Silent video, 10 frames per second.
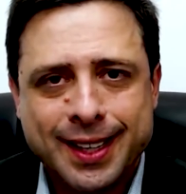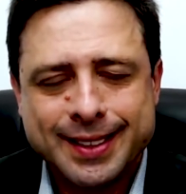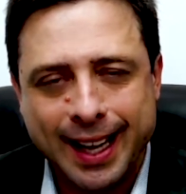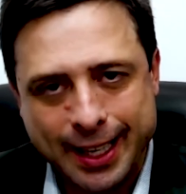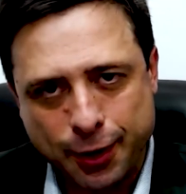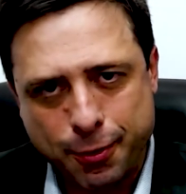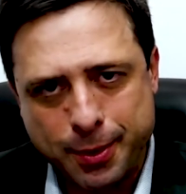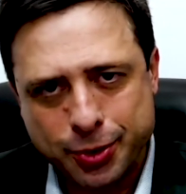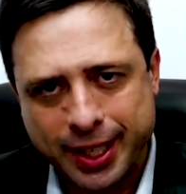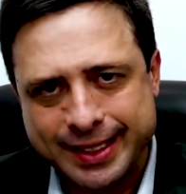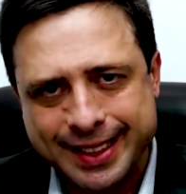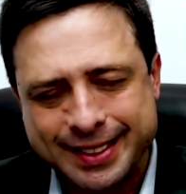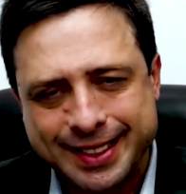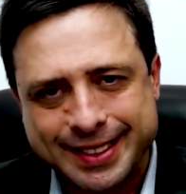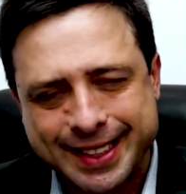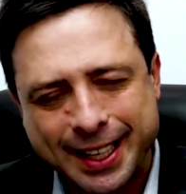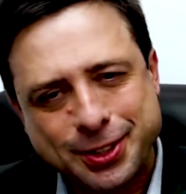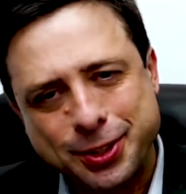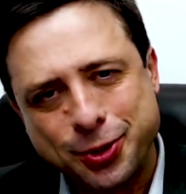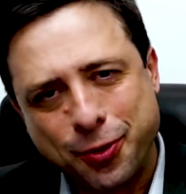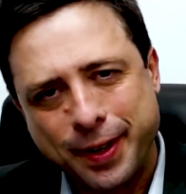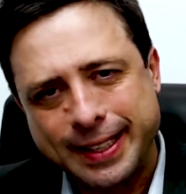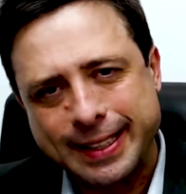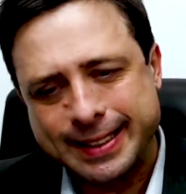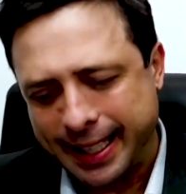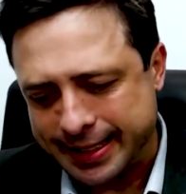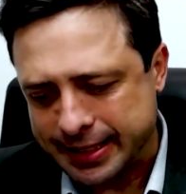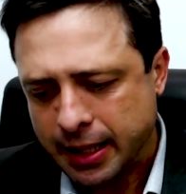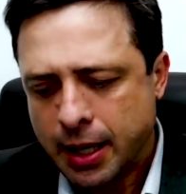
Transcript: da Lei 9.307 de 96.